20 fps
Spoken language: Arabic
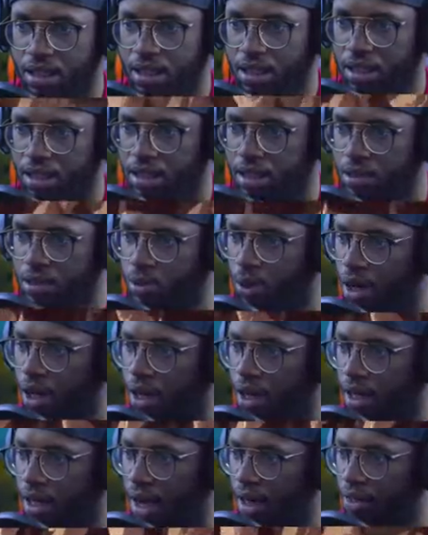
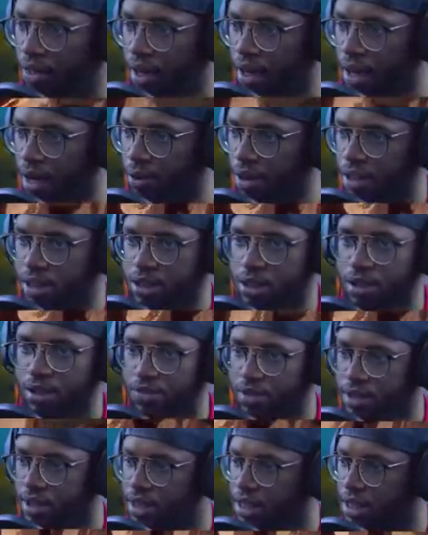نتوخى الحذر يا اخوان شوف
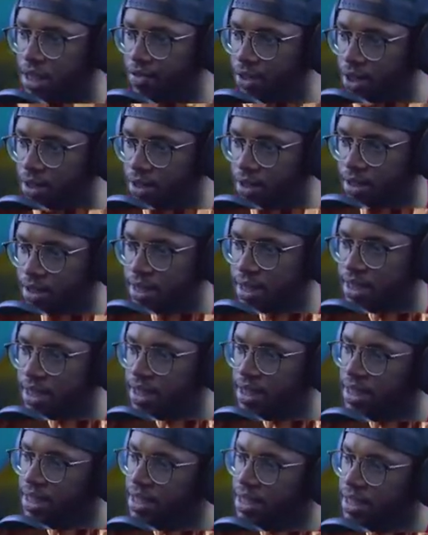شفته
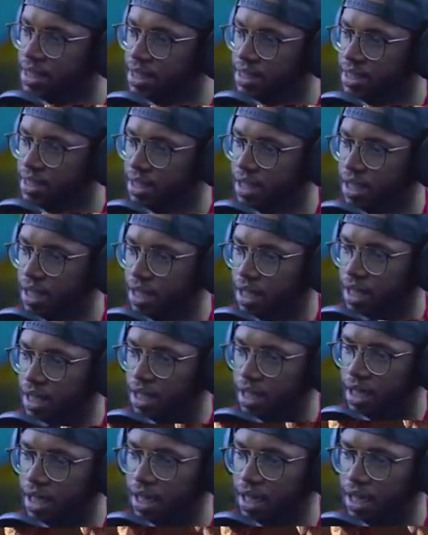
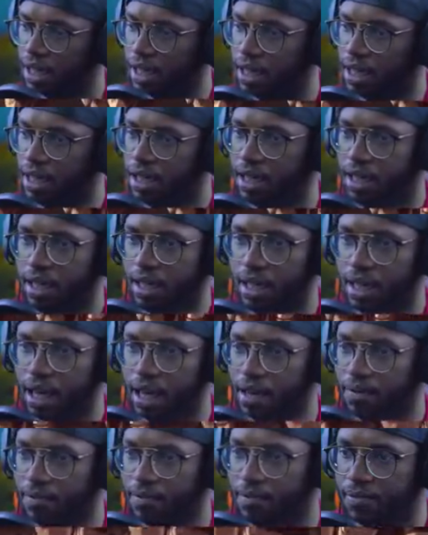آه أنا
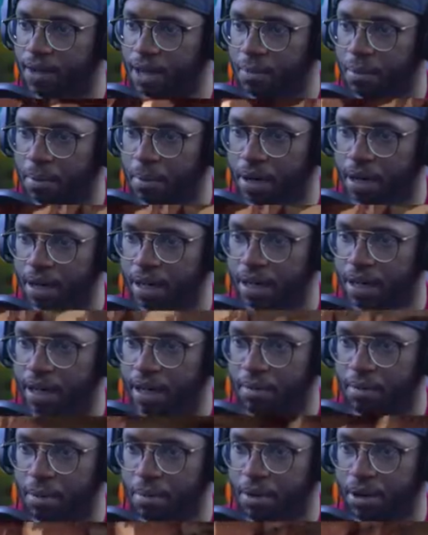كيف كيف أمر هنا
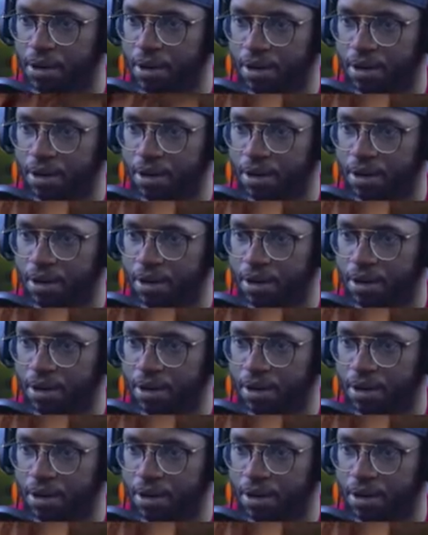كيف أمر